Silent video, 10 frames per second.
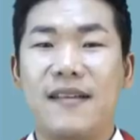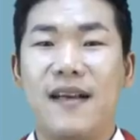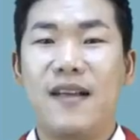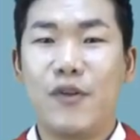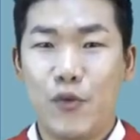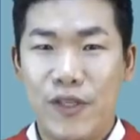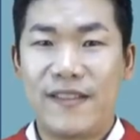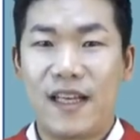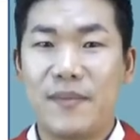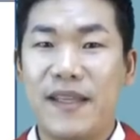할
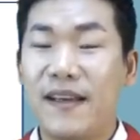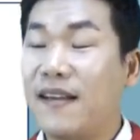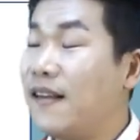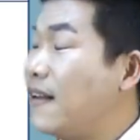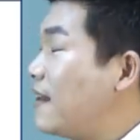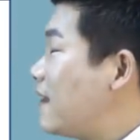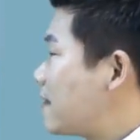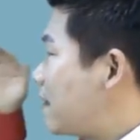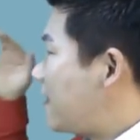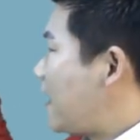유의사항입니다.
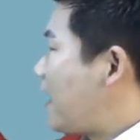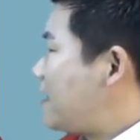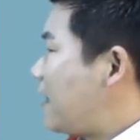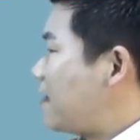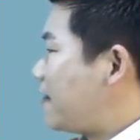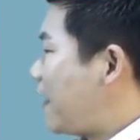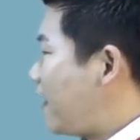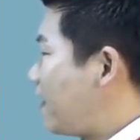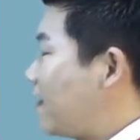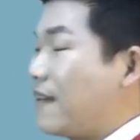크게 네 가지가
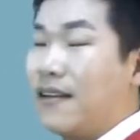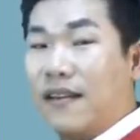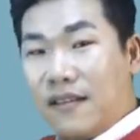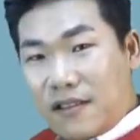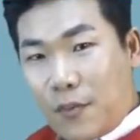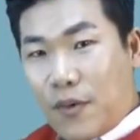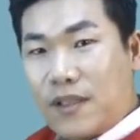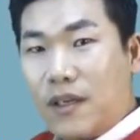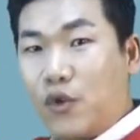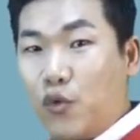있는데 첫
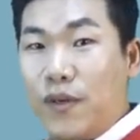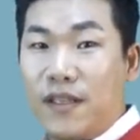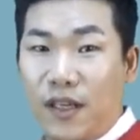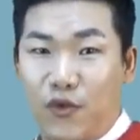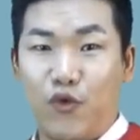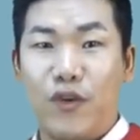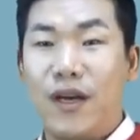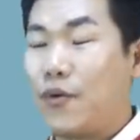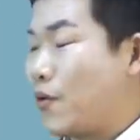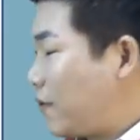번째와 두 번째가
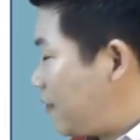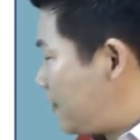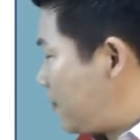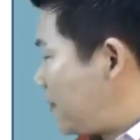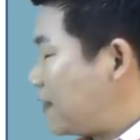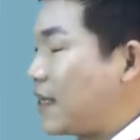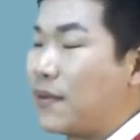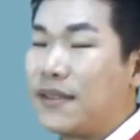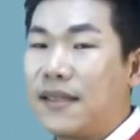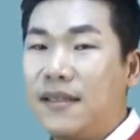중요하고 세 번째, 네
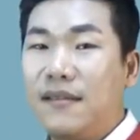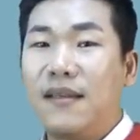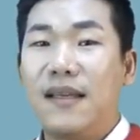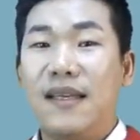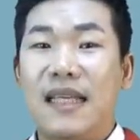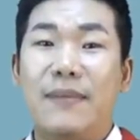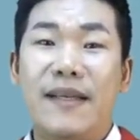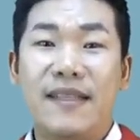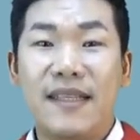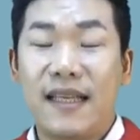번째는
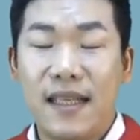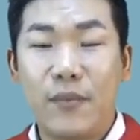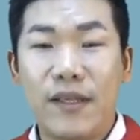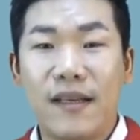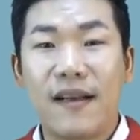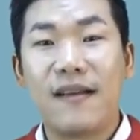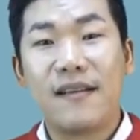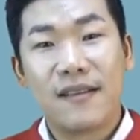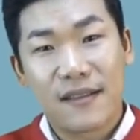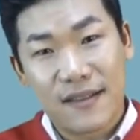일반적이지 않다 보니까
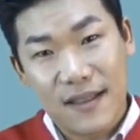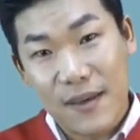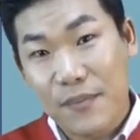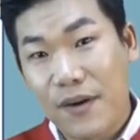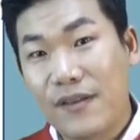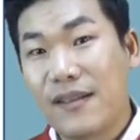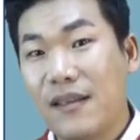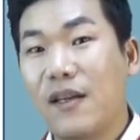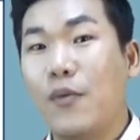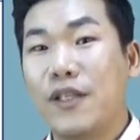그냥 한번
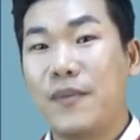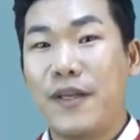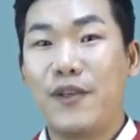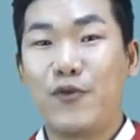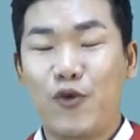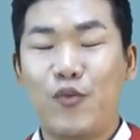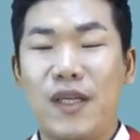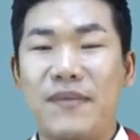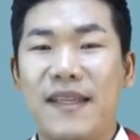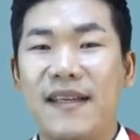읽어보시면
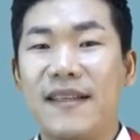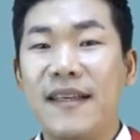충분합니다.